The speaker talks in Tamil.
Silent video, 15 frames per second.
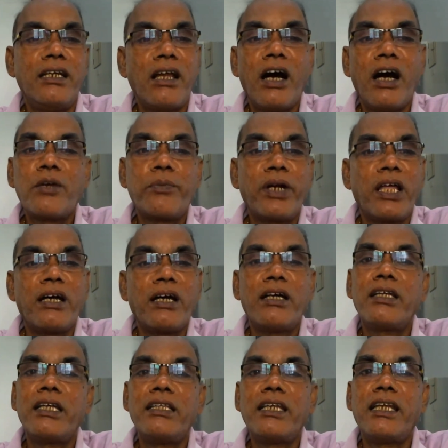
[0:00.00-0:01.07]
நார்மலா
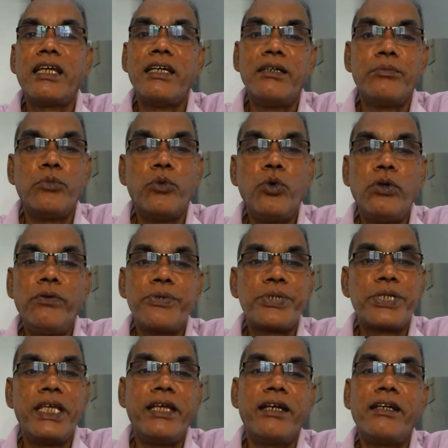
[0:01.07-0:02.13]
இதுல மூணு
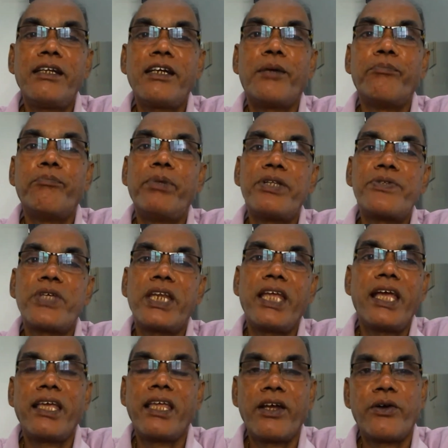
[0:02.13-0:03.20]
விஷயங்கள்
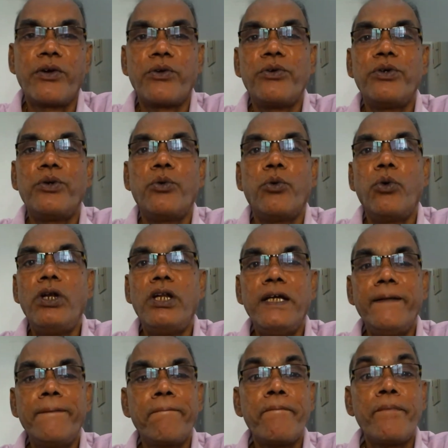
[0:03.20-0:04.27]
கம்பல்சரியா இருக்கணும் ஒன்னு
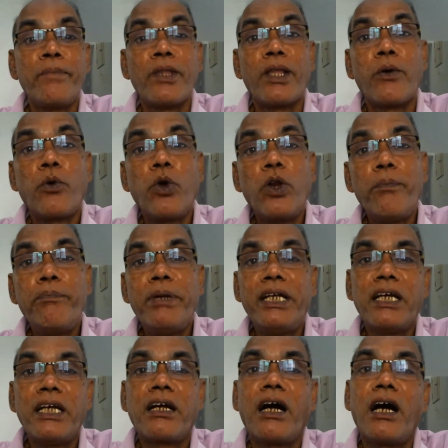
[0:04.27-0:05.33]

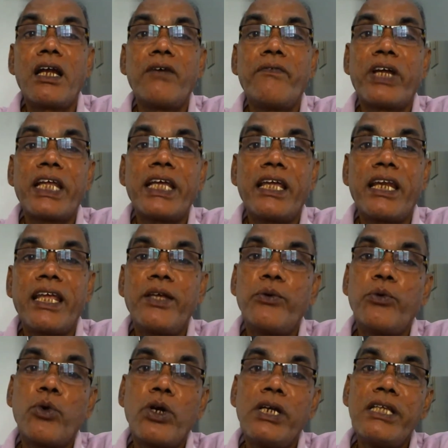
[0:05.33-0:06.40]
குறிப்பிட்ட கால வரையறை
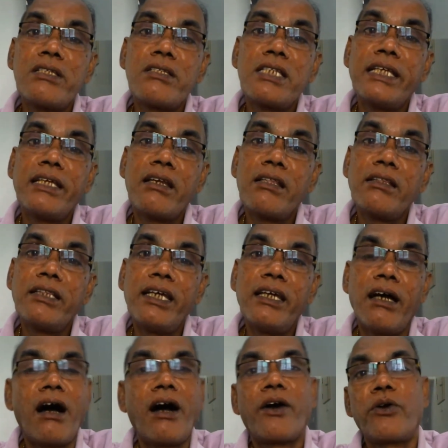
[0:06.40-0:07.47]
ஒரு லீஸ்ல இருந்தே
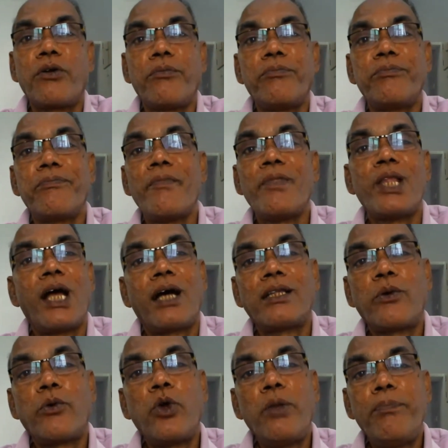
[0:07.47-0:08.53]
ஆகணும் அந்த
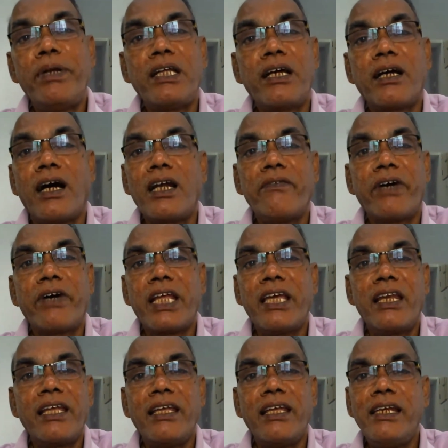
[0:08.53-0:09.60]
குறிப்பிட்ட கால
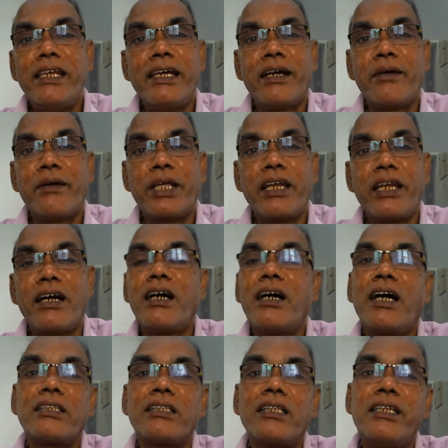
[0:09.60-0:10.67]
வரையறை இல்லை அப்படின்னா
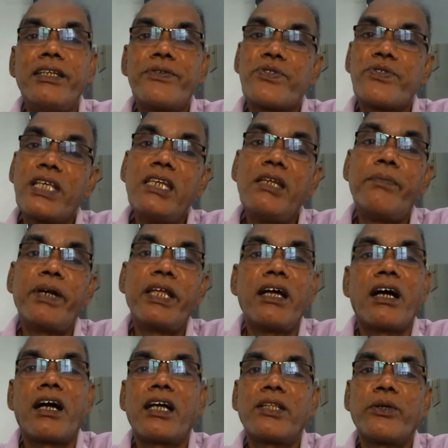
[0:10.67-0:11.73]
அந்த லீஸ் செல்லுபடி
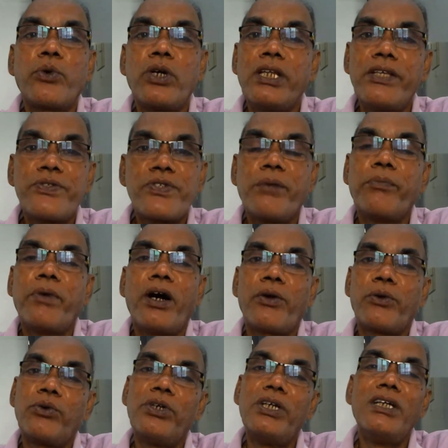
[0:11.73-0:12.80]
ஆகாத ஒரு லீஸாக
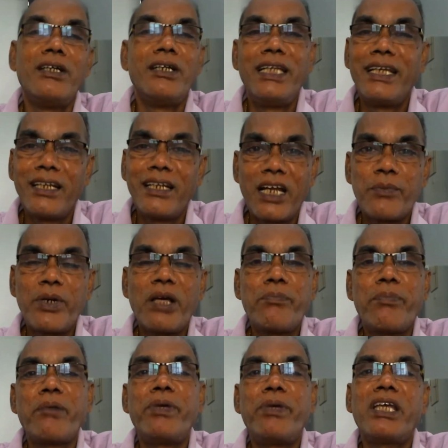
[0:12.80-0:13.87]
மாறும் நீங்கள் நார்மலாக
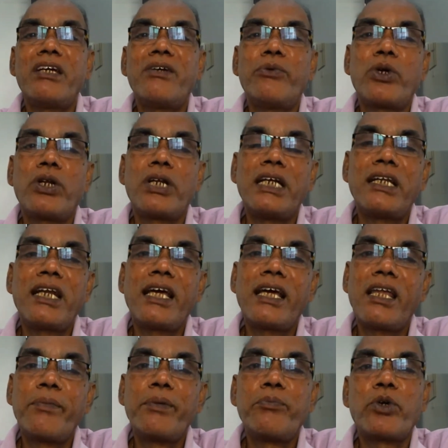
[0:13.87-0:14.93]
பார்ப்பீங்க ஒரு ரெண்டல்
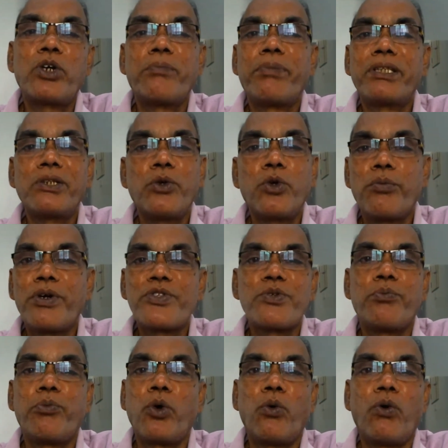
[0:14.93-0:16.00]
அக்ரிமெண்ட் போட்டால் பதினோரு
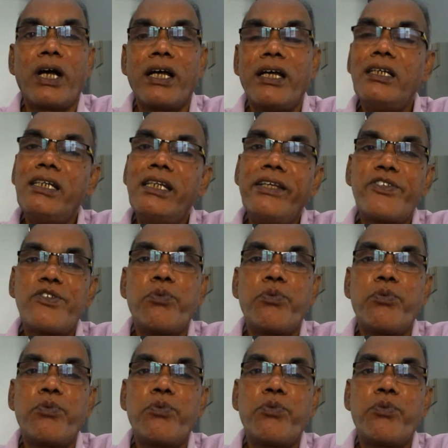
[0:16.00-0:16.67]
மாதம் போடுவாங்க லீஸ்